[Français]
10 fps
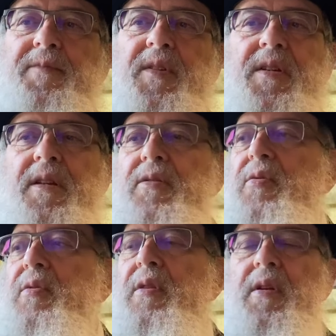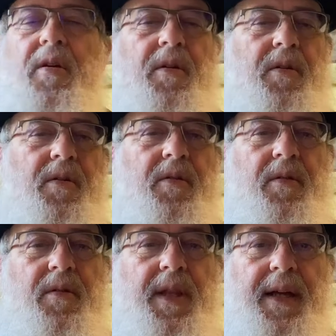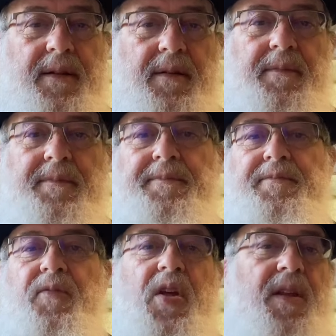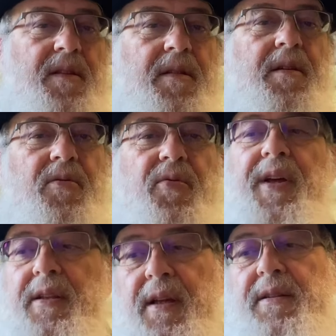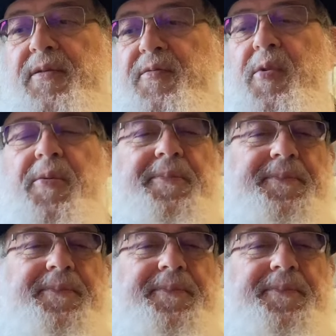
C'est une euh, date qui a été découverte tardivement,